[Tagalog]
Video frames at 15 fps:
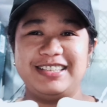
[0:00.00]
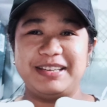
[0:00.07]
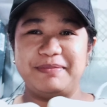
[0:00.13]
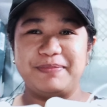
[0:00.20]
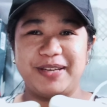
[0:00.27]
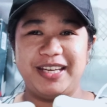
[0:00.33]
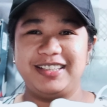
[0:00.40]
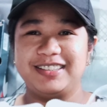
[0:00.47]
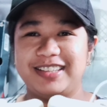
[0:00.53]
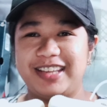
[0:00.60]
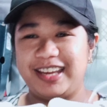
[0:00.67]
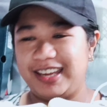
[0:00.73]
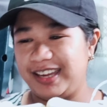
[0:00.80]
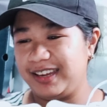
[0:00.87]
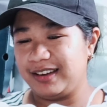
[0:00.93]
Siyempre
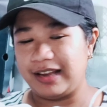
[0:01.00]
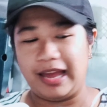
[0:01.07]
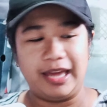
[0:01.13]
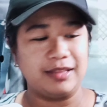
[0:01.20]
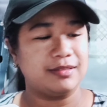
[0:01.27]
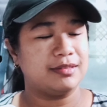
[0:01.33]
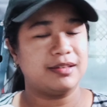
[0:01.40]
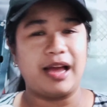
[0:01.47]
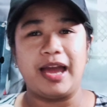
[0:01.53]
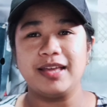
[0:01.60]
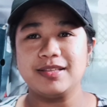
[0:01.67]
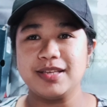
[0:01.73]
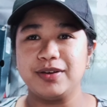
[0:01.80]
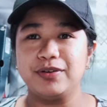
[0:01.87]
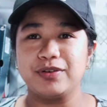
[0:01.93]
hindi. Kahit,
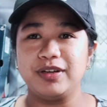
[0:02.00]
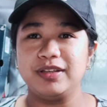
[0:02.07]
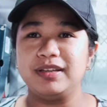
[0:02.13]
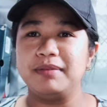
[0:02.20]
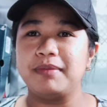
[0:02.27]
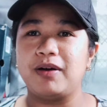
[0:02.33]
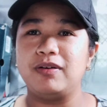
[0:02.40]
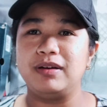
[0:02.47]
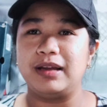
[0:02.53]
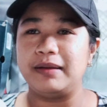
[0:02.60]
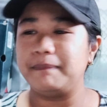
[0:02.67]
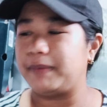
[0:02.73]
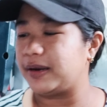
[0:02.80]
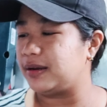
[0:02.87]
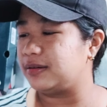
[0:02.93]
kahit siguro hindi
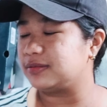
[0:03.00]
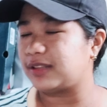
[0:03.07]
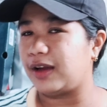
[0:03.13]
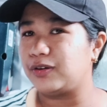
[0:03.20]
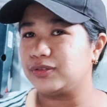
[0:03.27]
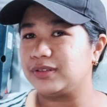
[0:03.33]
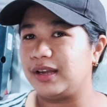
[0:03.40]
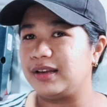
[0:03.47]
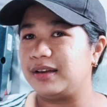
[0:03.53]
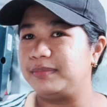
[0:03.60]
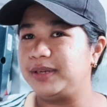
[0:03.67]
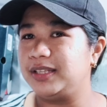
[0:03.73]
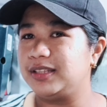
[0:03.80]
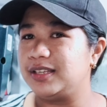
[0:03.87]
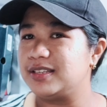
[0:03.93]
maulan, parang takot kang
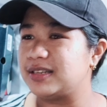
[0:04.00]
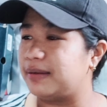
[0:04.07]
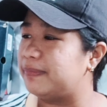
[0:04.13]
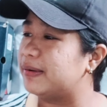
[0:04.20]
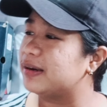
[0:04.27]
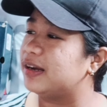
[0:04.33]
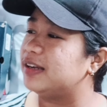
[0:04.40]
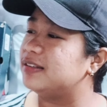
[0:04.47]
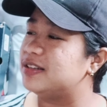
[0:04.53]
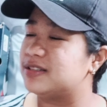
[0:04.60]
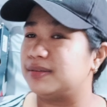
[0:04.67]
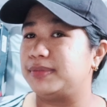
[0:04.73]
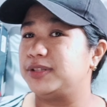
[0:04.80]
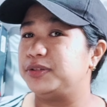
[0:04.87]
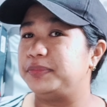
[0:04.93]
gamitin siya para hindi
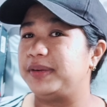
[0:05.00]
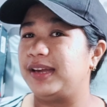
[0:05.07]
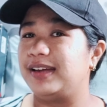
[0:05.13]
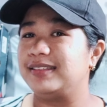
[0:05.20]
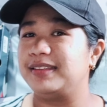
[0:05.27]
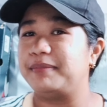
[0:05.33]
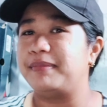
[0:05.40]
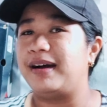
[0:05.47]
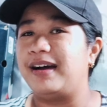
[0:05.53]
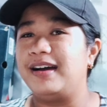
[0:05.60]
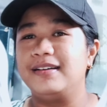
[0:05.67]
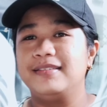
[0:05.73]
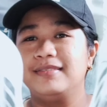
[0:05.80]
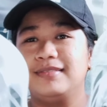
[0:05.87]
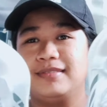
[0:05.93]
siya madumihan, ba diba?
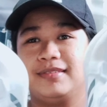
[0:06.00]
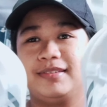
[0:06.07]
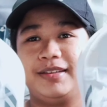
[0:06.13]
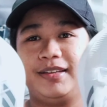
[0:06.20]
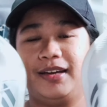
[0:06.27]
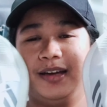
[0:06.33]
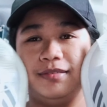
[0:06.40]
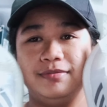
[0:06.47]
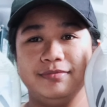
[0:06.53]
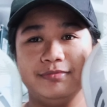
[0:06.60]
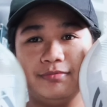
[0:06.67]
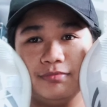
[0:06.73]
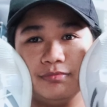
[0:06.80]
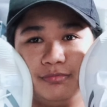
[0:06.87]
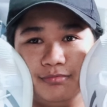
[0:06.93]
Yan.
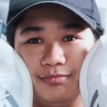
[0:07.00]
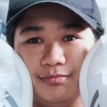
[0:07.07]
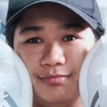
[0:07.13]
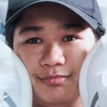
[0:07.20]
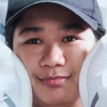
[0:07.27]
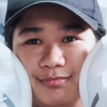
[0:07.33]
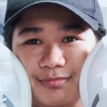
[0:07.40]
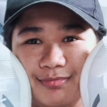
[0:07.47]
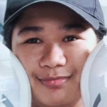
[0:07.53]
Mm.